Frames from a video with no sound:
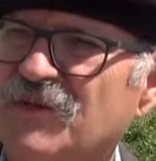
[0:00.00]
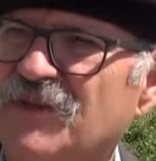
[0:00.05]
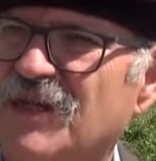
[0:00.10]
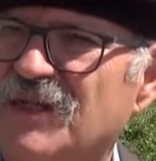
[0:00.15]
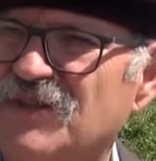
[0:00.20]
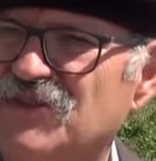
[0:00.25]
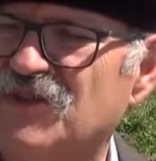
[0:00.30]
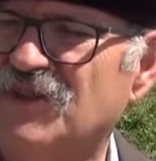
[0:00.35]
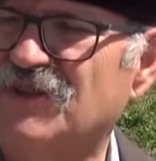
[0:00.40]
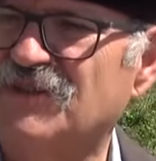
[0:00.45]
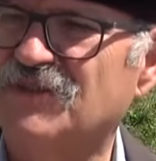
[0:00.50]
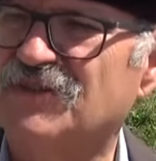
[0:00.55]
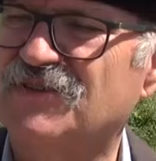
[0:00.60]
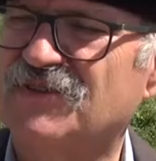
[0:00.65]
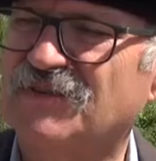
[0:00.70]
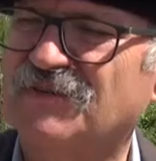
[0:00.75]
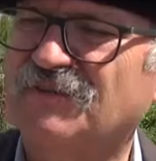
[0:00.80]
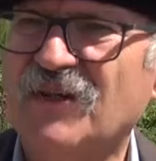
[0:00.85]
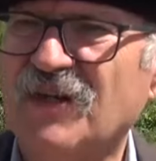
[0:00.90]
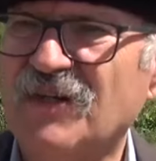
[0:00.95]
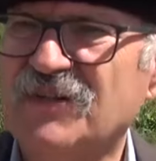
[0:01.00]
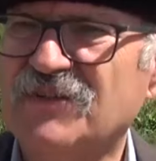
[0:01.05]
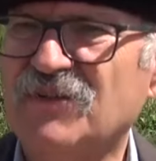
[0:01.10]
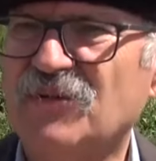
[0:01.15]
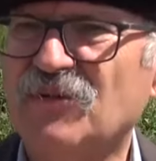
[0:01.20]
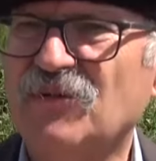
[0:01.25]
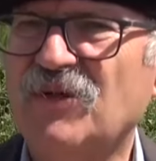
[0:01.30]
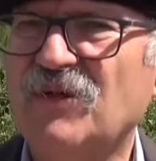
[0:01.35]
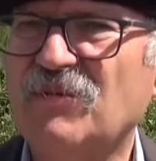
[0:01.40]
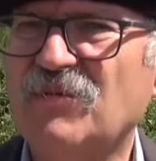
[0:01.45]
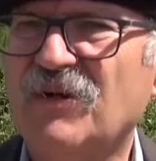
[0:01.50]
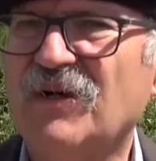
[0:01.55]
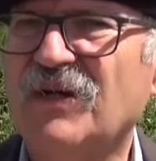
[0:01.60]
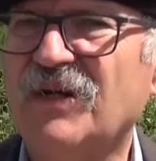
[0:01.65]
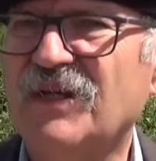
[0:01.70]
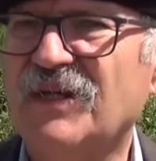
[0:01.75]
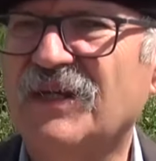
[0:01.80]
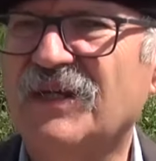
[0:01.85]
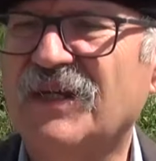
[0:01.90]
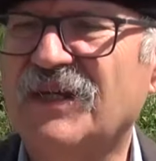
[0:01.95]
bir gerçektir. Artık öyle bir
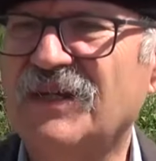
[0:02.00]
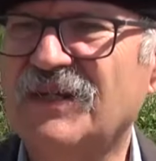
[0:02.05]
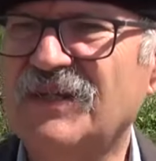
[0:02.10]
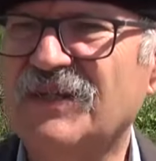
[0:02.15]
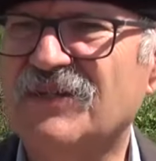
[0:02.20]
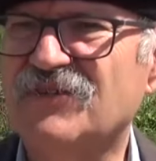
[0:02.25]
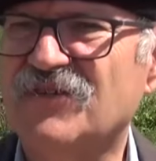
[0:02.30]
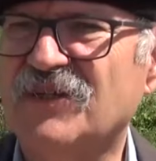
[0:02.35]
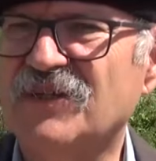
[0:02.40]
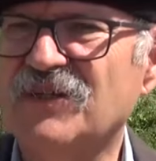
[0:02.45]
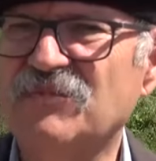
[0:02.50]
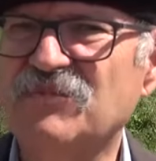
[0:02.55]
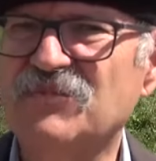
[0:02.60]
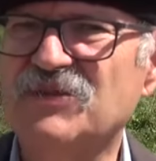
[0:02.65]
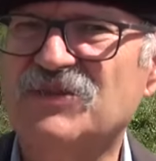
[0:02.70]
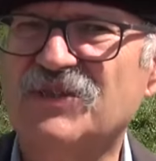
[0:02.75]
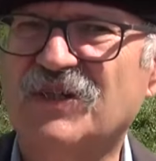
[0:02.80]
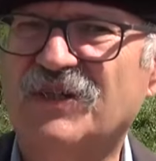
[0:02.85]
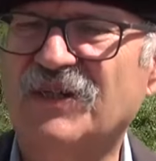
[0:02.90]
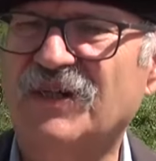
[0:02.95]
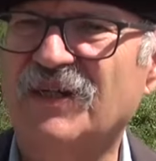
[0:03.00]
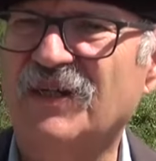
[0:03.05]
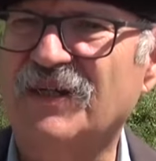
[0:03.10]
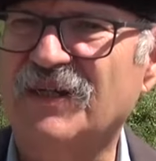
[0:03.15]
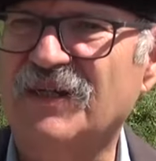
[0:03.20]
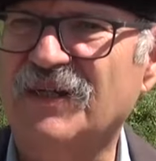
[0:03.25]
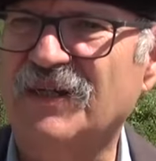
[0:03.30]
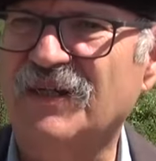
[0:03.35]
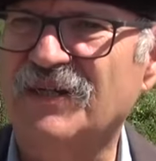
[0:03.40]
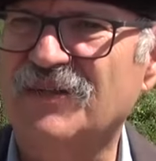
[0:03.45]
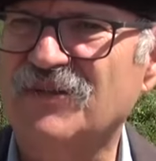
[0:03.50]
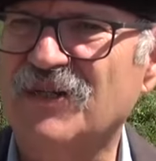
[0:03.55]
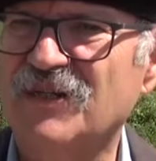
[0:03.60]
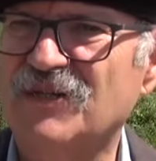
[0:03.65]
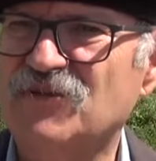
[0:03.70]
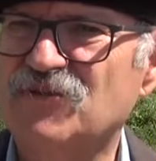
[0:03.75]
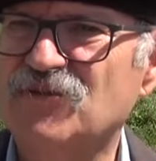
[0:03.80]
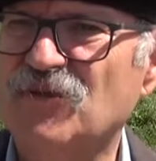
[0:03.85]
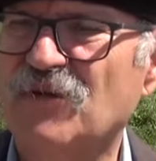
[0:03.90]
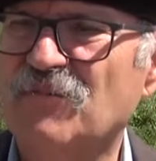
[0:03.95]
hale geldi ki tanınmayacak hale geldi.
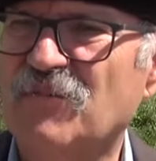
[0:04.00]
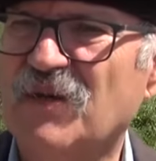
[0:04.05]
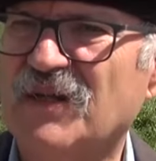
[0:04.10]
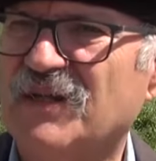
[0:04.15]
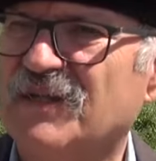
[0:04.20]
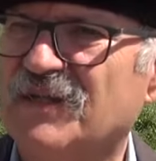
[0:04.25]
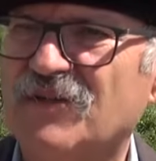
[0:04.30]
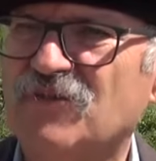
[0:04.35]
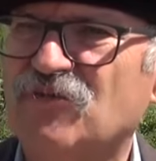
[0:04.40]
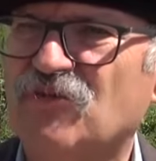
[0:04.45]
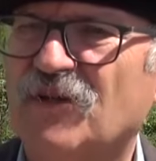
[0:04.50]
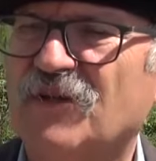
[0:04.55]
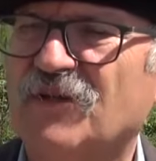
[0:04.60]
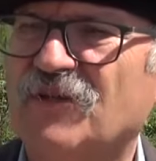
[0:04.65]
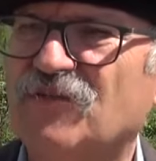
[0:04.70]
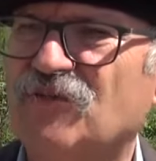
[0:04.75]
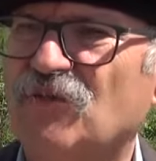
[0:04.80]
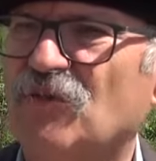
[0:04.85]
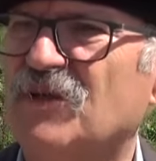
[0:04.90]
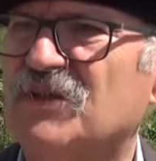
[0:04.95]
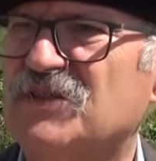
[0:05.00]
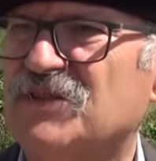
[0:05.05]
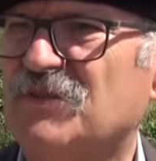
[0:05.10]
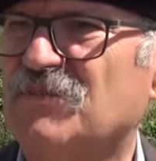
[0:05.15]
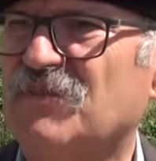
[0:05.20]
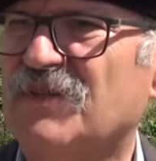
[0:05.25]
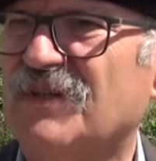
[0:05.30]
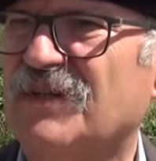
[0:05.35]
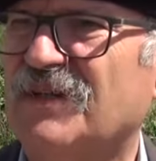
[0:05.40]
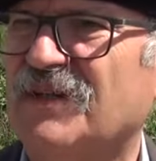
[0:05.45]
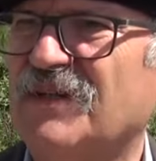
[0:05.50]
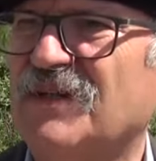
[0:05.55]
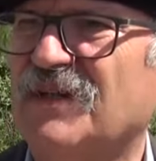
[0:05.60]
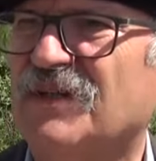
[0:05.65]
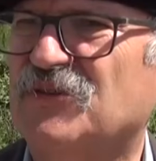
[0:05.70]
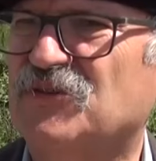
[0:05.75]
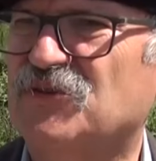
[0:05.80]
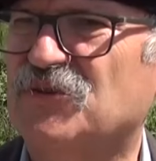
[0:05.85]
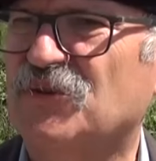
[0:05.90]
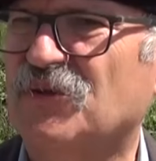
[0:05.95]
Yani şu an belki de şu anda son aşamalarını
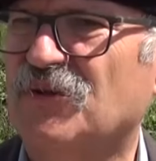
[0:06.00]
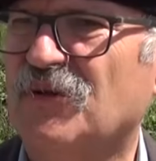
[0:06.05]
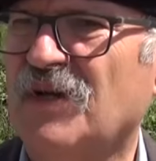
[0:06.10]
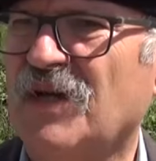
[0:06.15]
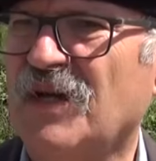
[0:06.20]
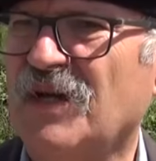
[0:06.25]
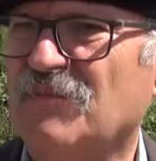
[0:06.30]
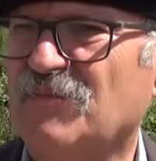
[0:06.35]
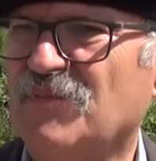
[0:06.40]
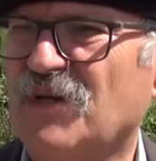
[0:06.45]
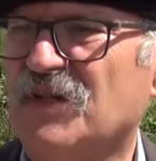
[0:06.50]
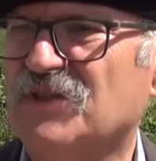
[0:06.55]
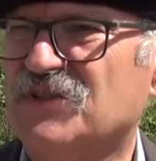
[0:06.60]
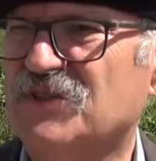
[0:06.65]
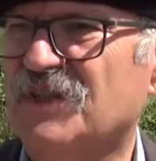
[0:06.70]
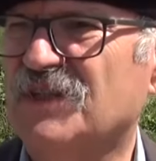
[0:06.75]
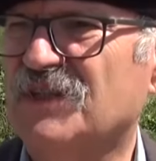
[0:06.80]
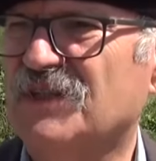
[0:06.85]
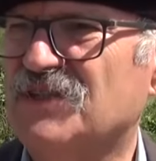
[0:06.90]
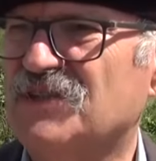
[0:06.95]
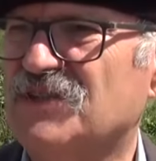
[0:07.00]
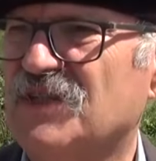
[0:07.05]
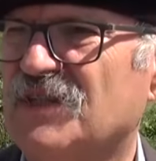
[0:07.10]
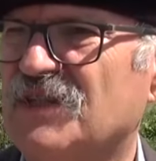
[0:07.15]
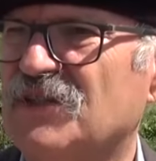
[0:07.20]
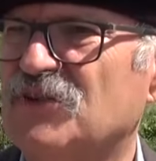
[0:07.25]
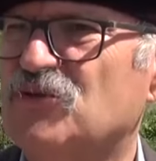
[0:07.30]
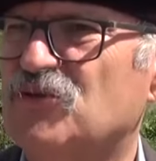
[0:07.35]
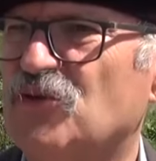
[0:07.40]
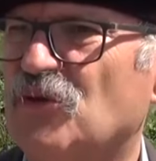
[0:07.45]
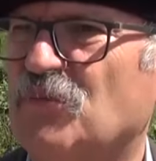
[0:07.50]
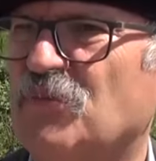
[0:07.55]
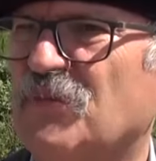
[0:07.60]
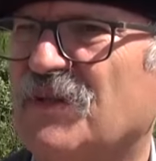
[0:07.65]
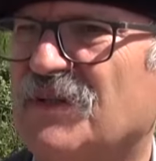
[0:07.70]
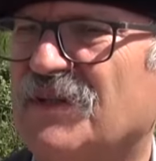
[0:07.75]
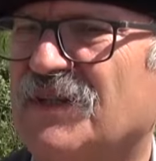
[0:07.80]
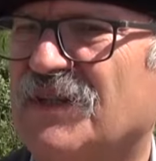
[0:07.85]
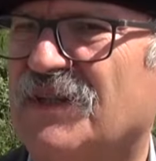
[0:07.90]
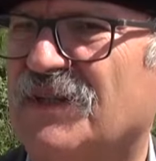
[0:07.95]
yaşıyor. Bir aşağıdaki şeylerin
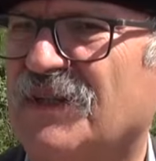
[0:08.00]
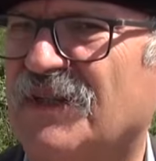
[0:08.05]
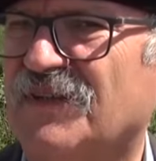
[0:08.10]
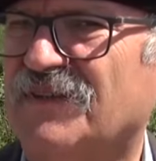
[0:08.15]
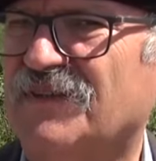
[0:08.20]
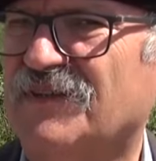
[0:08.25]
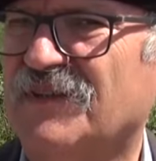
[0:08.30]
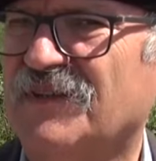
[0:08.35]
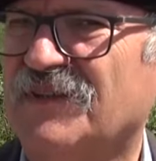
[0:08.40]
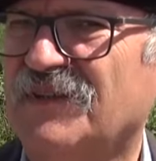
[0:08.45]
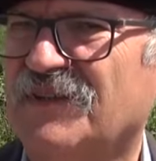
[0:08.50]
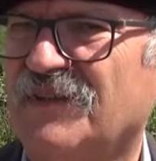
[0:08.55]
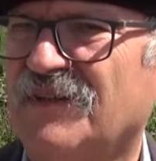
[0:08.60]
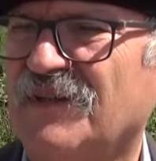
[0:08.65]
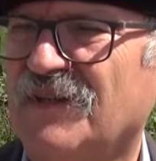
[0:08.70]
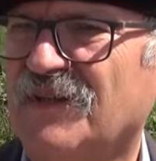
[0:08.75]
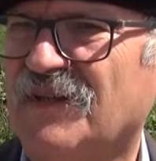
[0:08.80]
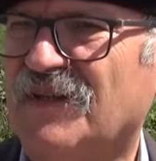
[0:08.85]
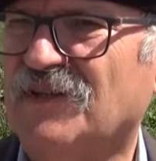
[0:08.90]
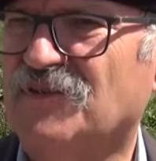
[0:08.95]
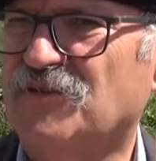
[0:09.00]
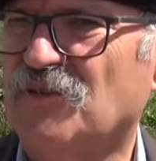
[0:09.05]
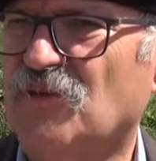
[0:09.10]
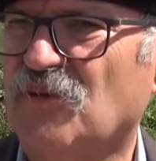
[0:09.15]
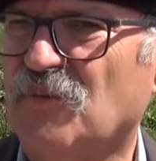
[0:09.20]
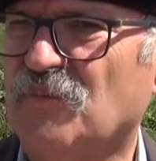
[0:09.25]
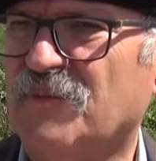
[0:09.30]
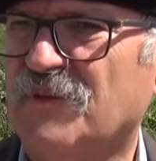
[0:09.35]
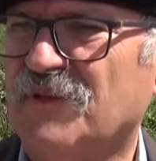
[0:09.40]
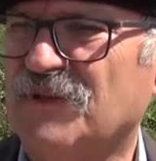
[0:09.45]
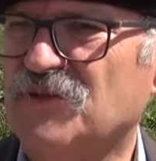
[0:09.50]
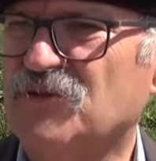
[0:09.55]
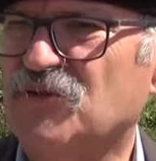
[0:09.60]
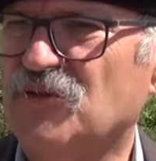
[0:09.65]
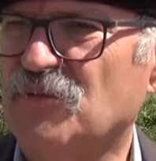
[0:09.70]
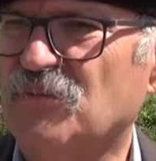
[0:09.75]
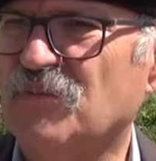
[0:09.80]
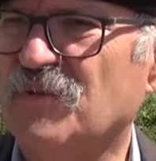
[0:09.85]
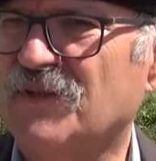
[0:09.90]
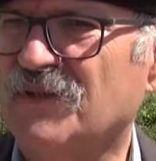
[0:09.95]
çökmediği kaldı katakompların
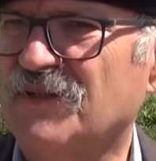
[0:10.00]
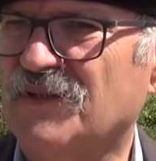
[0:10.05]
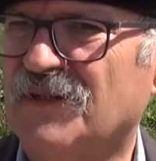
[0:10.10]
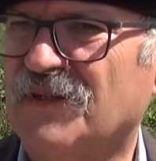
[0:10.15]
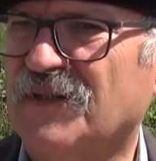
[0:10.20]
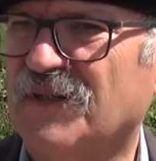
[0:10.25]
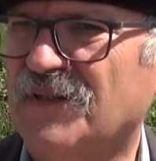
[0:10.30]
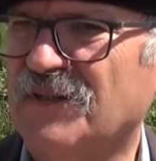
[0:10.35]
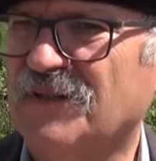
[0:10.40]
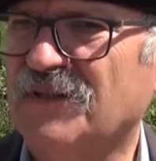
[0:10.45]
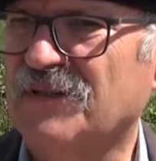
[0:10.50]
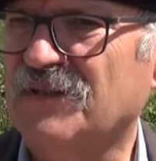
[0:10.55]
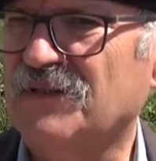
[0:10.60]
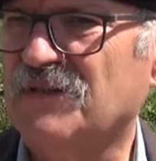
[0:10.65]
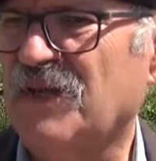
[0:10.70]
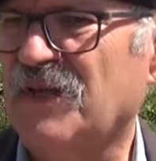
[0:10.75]
çökmediği kaldı.